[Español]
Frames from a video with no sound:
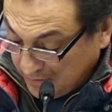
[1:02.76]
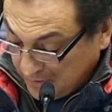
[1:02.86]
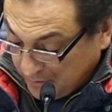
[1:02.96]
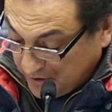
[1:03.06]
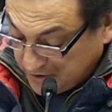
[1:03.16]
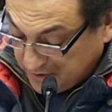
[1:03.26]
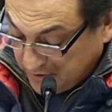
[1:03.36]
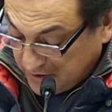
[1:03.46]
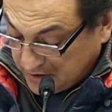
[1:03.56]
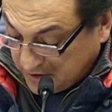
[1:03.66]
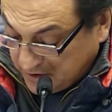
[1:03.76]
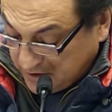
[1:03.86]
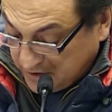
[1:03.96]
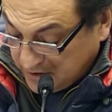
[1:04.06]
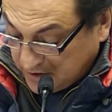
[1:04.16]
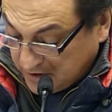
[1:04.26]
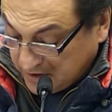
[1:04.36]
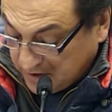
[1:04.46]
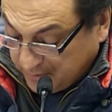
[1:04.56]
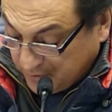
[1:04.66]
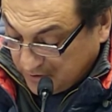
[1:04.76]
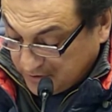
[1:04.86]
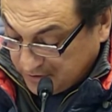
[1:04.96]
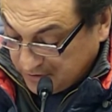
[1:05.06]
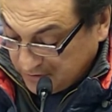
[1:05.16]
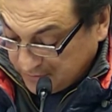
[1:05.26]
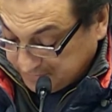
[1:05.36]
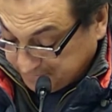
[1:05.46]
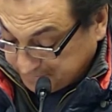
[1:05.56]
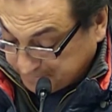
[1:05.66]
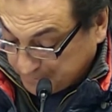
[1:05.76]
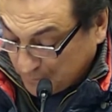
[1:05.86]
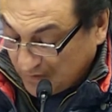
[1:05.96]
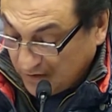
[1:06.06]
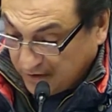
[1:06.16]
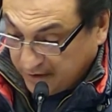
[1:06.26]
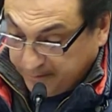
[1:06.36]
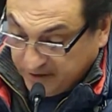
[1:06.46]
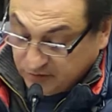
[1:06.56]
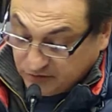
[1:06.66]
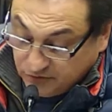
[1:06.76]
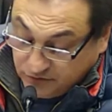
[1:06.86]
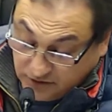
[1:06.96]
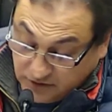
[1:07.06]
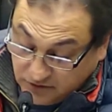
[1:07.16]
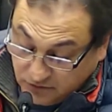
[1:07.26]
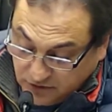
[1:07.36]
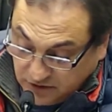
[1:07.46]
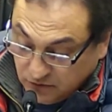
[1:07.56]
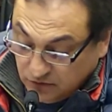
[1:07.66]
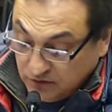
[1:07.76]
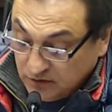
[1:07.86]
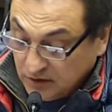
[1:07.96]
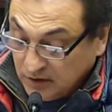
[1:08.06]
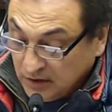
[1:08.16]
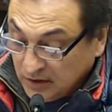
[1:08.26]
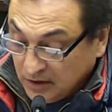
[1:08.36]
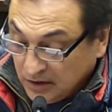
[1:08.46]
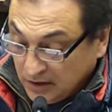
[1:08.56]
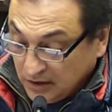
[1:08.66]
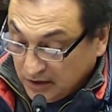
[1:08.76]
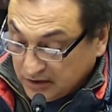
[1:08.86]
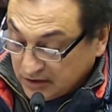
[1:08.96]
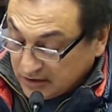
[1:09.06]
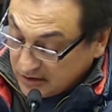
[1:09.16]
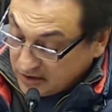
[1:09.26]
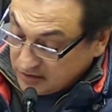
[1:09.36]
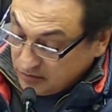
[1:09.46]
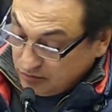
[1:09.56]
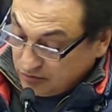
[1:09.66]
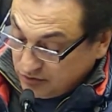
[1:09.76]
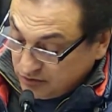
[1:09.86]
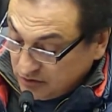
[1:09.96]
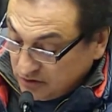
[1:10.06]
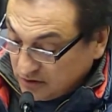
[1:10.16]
para llevarle tranquilidad a la población respecto a su, salud. Esta resolución